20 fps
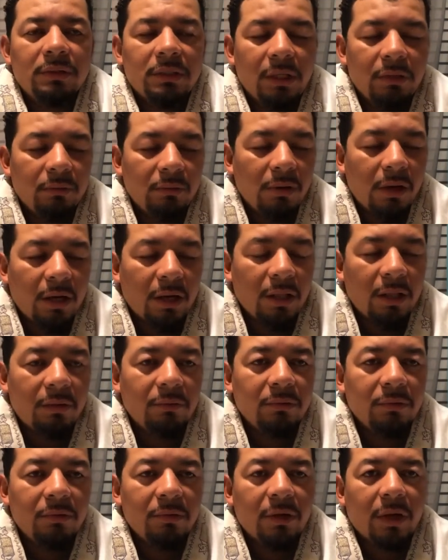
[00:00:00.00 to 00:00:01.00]
saludos a cada
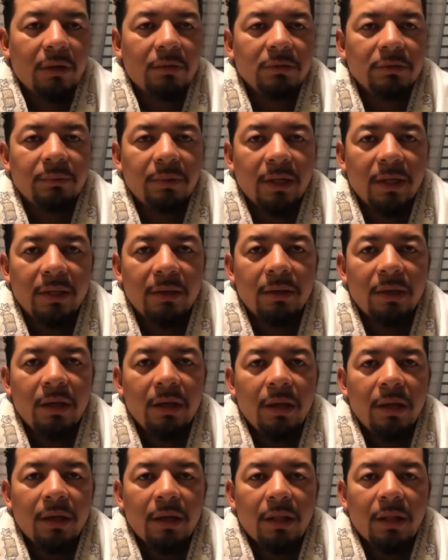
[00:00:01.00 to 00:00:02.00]
uno que nos ven
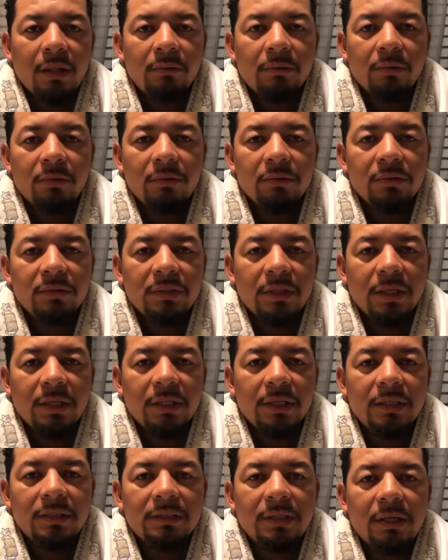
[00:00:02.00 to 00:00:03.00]
cada uno de ustedes.